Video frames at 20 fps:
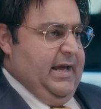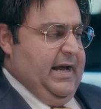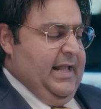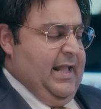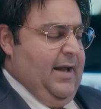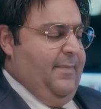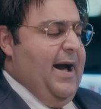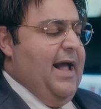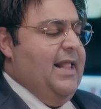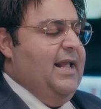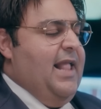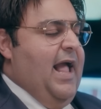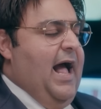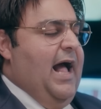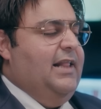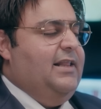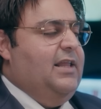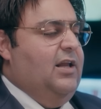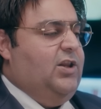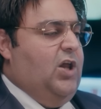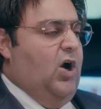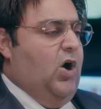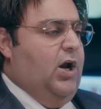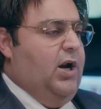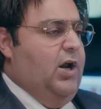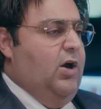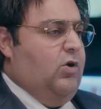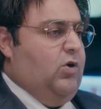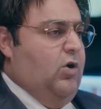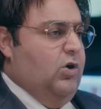انا بعلن حاله
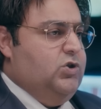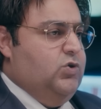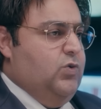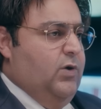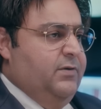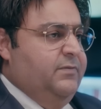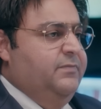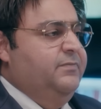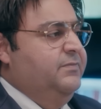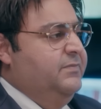الطوارئ القصوى